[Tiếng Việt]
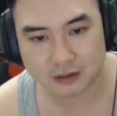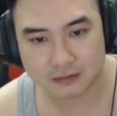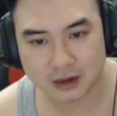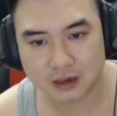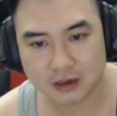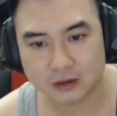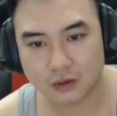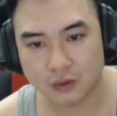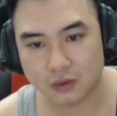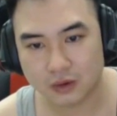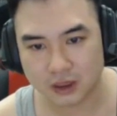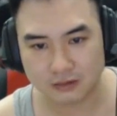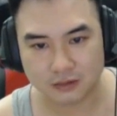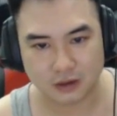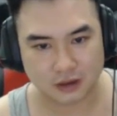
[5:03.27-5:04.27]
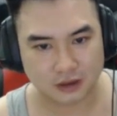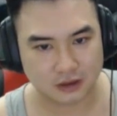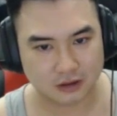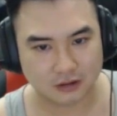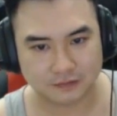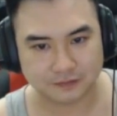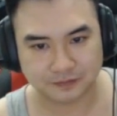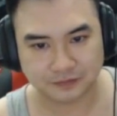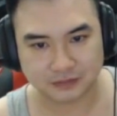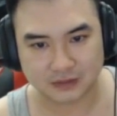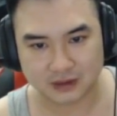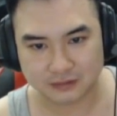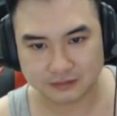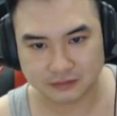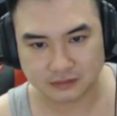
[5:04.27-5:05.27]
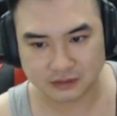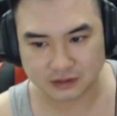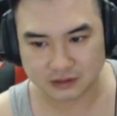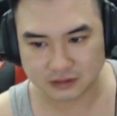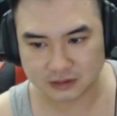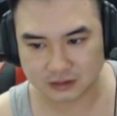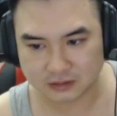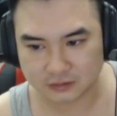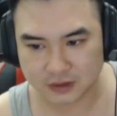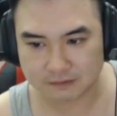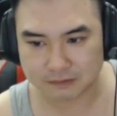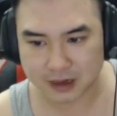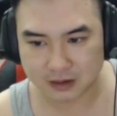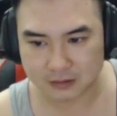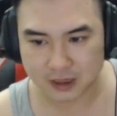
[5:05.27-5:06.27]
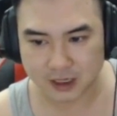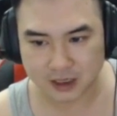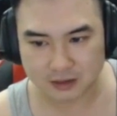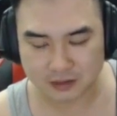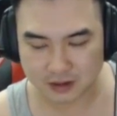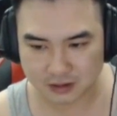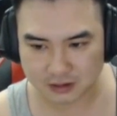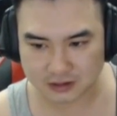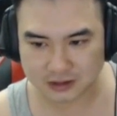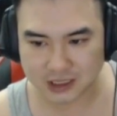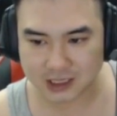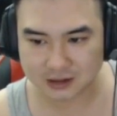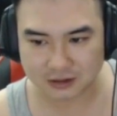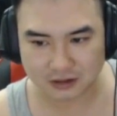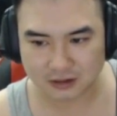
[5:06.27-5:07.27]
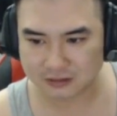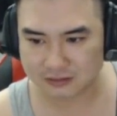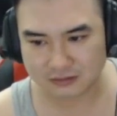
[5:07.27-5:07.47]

mắc như cũ vậy, nhưng mà rip bắn hay mà snack nó